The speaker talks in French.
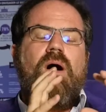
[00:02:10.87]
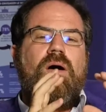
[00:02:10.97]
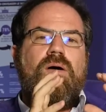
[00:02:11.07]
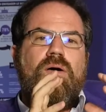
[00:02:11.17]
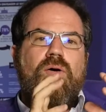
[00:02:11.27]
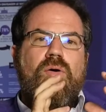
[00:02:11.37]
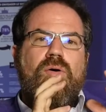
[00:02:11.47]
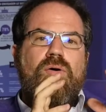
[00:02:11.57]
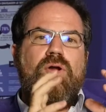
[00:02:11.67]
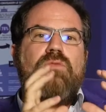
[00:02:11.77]

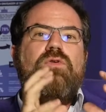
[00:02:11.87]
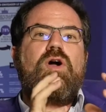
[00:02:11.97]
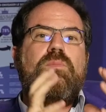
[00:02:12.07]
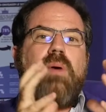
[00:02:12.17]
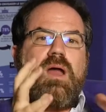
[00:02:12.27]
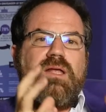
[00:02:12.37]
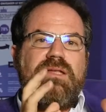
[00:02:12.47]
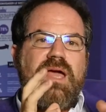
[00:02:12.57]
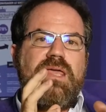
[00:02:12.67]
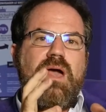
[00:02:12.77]
Euh, Lovelock parlait de
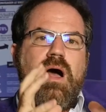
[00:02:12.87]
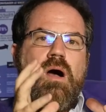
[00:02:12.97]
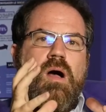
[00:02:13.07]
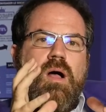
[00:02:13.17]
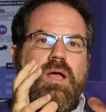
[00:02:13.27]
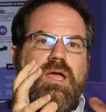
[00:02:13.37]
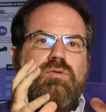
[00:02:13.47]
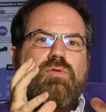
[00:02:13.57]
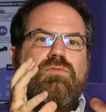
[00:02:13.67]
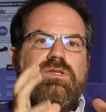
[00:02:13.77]
Gaïa et
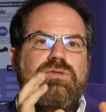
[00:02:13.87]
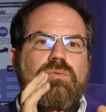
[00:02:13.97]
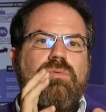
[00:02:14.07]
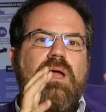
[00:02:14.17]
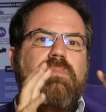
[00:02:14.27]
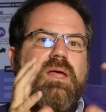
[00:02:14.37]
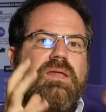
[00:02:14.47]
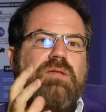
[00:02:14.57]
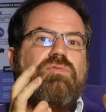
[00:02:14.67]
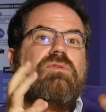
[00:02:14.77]
d'une vision de la
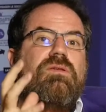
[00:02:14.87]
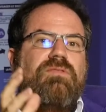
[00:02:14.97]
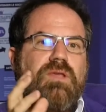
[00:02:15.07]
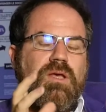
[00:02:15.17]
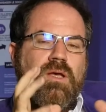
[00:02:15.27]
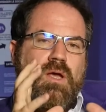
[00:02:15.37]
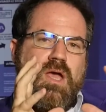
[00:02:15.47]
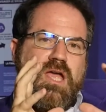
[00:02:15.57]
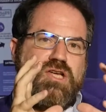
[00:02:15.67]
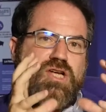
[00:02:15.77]
planète unifiée.
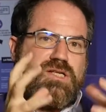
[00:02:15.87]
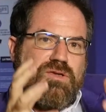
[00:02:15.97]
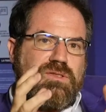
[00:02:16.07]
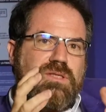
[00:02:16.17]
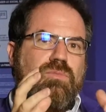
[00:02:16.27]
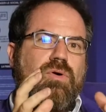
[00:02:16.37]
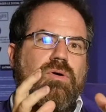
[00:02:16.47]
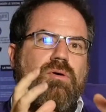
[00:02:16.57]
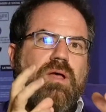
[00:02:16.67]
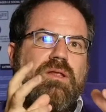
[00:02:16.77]
Et j'ai le sentiment
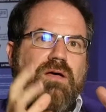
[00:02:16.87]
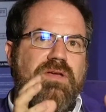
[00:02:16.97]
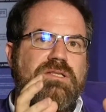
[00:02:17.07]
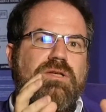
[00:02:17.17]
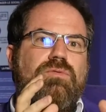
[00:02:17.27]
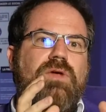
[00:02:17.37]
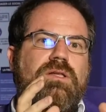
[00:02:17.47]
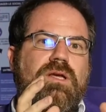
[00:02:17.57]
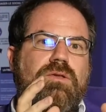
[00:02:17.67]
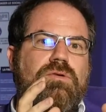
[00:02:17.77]
qu'à travers ces nouvelles
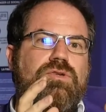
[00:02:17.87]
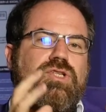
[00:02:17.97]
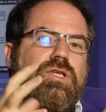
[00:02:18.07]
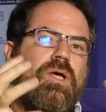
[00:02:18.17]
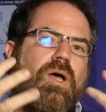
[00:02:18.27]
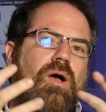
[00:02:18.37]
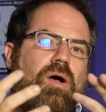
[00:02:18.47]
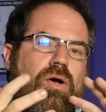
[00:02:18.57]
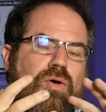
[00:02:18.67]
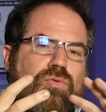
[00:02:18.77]
technologies,
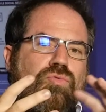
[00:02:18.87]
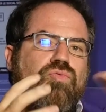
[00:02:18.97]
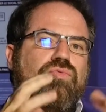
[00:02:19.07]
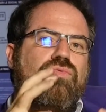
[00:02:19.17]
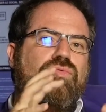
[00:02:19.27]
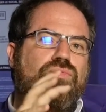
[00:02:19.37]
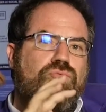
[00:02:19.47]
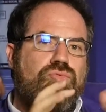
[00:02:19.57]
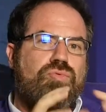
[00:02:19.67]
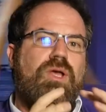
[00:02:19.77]
euh, tout,
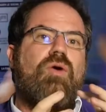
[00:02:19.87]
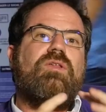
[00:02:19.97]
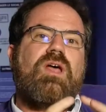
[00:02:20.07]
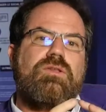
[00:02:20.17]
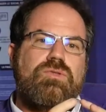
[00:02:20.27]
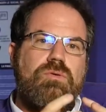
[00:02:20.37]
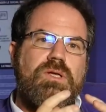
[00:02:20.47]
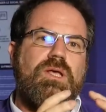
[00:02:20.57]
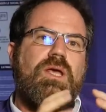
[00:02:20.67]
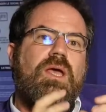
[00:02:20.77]
tout, est en train de se
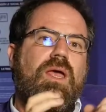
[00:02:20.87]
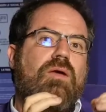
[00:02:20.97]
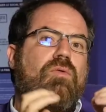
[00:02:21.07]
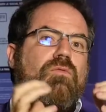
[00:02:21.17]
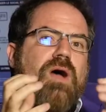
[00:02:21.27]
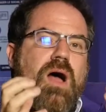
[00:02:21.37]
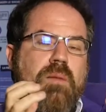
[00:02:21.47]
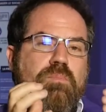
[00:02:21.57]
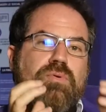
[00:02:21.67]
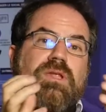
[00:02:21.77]
lier et qu'on
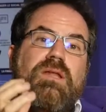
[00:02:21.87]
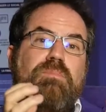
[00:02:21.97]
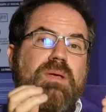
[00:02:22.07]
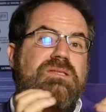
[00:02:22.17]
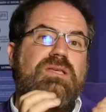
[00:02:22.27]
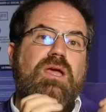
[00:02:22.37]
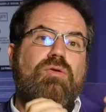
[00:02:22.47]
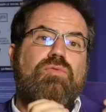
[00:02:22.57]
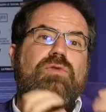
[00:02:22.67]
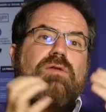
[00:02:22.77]
va peut-être passer à
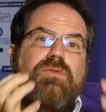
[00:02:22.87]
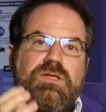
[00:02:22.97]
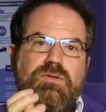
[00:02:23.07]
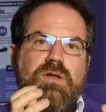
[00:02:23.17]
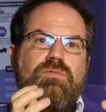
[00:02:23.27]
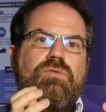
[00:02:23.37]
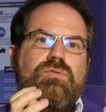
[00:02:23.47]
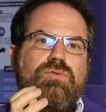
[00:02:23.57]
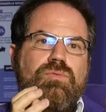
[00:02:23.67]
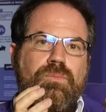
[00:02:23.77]
une nouvelle phase de
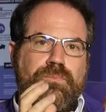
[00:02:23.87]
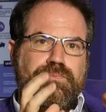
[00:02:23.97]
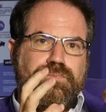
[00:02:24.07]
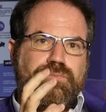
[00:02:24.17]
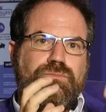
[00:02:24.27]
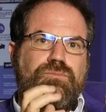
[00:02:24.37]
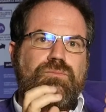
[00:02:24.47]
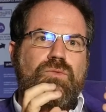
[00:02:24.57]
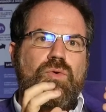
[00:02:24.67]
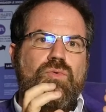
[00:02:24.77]
l'évolution
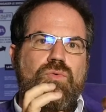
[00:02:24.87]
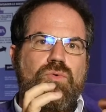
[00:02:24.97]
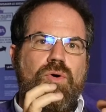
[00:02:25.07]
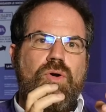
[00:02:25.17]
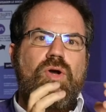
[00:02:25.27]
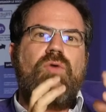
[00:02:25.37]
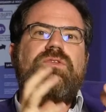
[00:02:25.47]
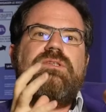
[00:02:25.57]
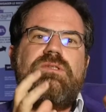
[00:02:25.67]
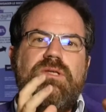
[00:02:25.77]
où euh,
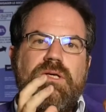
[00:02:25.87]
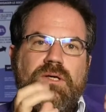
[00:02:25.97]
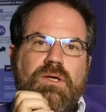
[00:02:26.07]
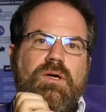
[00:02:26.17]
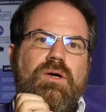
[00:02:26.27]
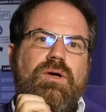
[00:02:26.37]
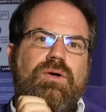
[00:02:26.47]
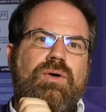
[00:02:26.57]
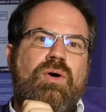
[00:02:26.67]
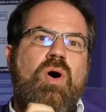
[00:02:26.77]
l'entité
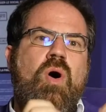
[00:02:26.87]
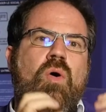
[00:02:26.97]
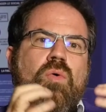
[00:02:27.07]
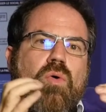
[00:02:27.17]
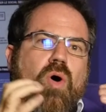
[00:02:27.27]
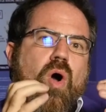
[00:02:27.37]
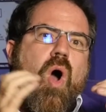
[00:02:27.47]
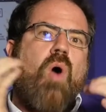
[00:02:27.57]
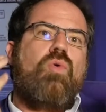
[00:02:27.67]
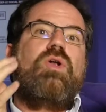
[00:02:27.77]
euh, en,
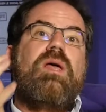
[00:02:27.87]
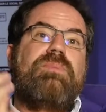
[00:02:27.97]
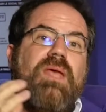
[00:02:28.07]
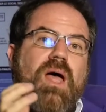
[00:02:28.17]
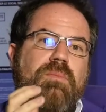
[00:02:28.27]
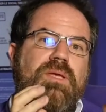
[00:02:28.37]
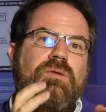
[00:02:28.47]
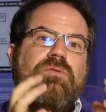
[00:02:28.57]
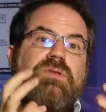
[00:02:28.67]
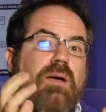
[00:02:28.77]
haut de la pyramide
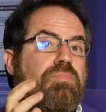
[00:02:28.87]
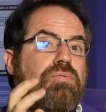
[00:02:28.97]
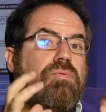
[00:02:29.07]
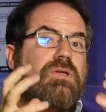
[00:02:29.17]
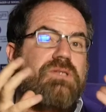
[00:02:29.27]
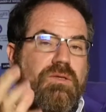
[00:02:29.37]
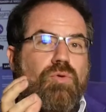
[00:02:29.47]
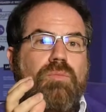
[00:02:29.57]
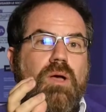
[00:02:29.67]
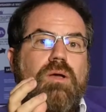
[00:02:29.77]
ne sera plus les
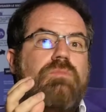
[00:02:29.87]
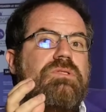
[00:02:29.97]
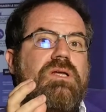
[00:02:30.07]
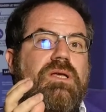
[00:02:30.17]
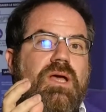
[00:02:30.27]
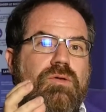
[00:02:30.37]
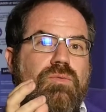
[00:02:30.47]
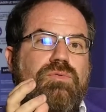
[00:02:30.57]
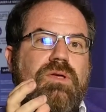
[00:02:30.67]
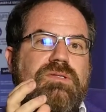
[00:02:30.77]
êtres humains comme c'est le cas
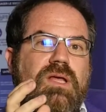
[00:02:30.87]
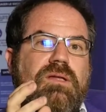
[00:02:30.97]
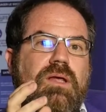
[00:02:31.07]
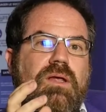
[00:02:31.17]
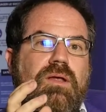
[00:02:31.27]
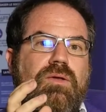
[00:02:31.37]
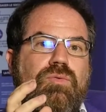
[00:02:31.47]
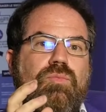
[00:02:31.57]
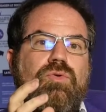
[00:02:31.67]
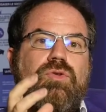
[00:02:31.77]
depuis un certain
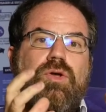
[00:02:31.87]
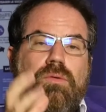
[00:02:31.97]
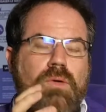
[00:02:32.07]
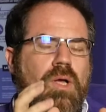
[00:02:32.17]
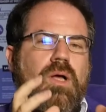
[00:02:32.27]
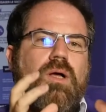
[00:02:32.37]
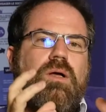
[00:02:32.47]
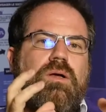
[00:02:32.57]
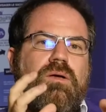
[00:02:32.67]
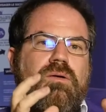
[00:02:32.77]
nombre de temps.
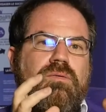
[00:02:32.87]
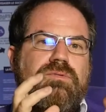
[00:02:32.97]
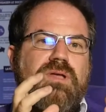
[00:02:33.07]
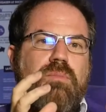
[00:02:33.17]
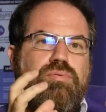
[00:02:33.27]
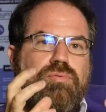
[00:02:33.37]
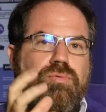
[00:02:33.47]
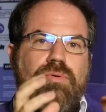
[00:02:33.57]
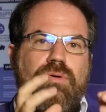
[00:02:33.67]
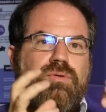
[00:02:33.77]
Euh, on sera
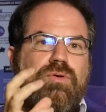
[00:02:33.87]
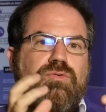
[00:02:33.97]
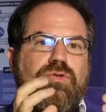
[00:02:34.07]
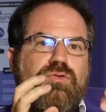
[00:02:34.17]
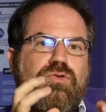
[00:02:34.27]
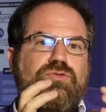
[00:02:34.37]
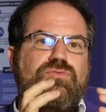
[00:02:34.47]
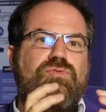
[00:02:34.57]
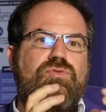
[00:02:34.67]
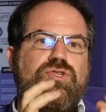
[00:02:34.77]
plus dans,
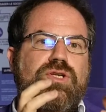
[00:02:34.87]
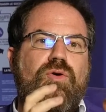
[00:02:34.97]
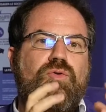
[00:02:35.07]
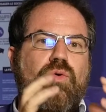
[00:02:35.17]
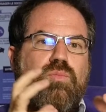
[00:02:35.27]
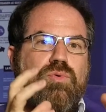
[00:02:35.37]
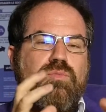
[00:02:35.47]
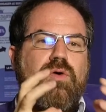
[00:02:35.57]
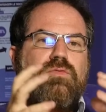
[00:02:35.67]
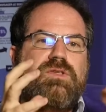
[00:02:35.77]
une logique
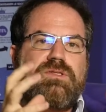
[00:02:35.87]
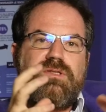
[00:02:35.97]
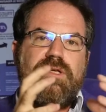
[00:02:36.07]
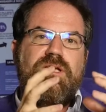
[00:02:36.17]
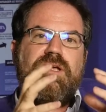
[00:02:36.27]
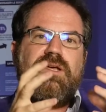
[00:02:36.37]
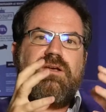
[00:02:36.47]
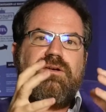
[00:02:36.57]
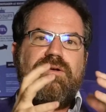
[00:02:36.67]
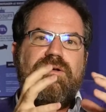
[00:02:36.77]
anthropomorphiste
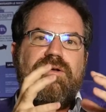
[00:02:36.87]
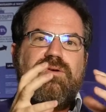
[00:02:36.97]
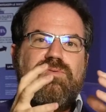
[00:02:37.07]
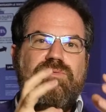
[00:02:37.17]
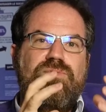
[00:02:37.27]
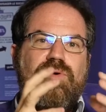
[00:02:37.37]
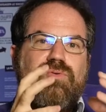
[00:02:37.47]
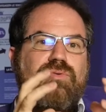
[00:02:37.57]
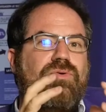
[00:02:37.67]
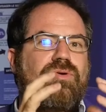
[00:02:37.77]
où
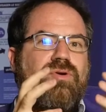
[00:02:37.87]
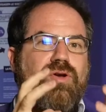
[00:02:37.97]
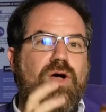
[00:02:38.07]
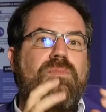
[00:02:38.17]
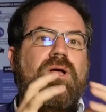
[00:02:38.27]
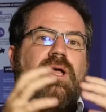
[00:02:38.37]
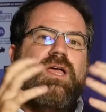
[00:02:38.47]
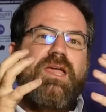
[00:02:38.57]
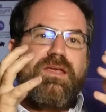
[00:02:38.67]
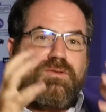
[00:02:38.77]
l'homme
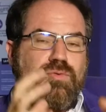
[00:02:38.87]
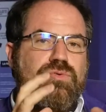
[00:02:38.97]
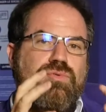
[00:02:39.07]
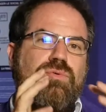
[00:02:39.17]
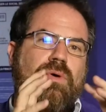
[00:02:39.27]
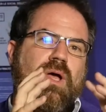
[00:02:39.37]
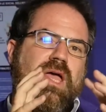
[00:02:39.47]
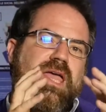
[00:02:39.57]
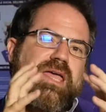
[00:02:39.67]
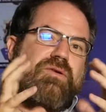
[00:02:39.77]
est au-dessus
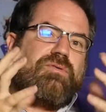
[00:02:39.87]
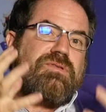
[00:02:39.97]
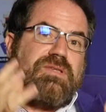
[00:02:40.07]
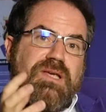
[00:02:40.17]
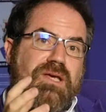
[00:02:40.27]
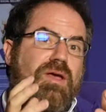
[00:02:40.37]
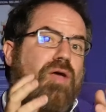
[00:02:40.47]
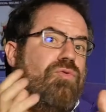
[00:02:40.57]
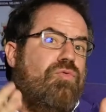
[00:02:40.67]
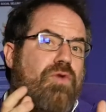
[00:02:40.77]
et que c'est
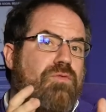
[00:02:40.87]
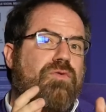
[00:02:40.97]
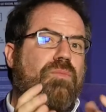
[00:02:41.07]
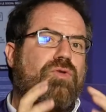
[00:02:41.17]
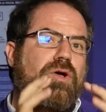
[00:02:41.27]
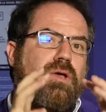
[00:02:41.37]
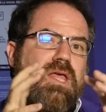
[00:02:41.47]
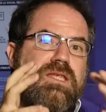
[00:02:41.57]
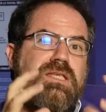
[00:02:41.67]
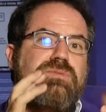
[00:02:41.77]
une nouvelle forme
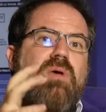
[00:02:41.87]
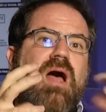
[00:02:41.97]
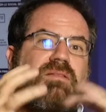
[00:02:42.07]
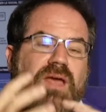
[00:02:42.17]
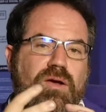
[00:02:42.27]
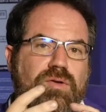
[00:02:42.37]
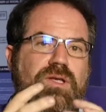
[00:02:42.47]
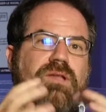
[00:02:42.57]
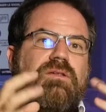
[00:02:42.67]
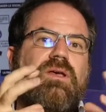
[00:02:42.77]
d'organisme
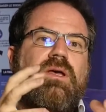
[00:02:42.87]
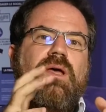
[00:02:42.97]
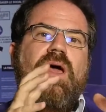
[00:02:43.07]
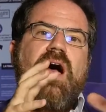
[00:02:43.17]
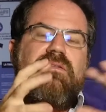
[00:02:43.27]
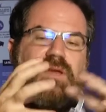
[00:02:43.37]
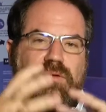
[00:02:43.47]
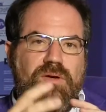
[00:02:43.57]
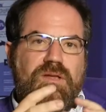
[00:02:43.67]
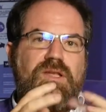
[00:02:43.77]
interconnecté avec
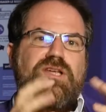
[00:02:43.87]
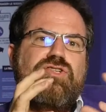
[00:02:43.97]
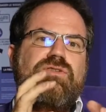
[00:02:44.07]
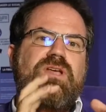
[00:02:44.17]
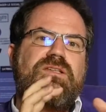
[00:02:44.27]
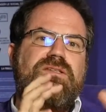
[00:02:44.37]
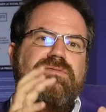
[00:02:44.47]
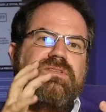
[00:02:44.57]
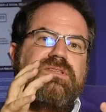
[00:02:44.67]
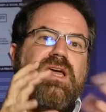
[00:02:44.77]
de l'intelligence
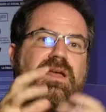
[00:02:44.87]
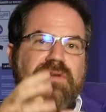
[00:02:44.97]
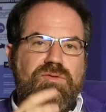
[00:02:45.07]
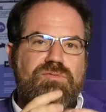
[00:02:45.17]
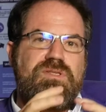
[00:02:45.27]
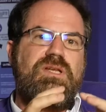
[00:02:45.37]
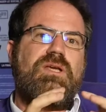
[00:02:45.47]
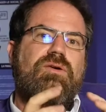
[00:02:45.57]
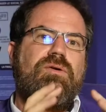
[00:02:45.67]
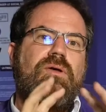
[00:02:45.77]
artificielle, avec du
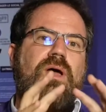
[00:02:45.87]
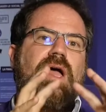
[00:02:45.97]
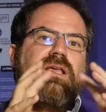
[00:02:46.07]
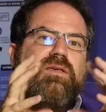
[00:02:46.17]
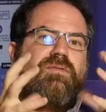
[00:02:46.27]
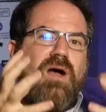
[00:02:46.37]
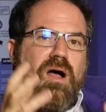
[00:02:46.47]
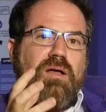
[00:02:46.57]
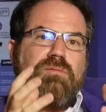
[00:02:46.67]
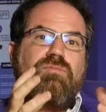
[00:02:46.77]
silicone qui
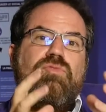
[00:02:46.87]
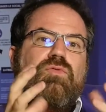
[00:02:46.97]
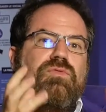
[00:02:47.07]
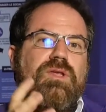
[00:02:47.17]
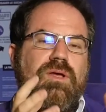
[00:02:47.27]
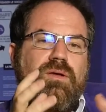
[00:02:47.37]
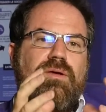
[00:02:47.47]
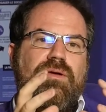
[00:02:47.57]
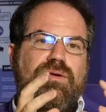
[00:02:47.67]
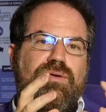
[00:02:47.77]
va devenir
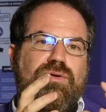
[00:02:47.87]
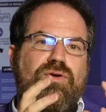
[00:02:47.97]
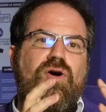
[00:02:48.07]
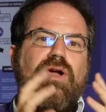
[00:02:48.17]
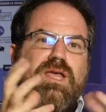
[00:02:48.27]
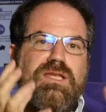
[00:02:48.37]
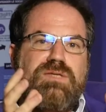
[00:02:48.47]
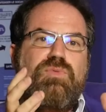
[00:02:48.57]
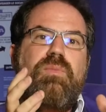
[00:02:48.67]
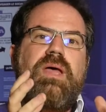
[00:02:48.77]

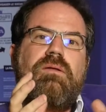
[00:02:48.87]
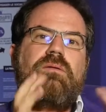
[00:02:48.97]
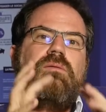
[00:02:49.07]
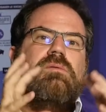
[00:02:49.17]
l'organisme maître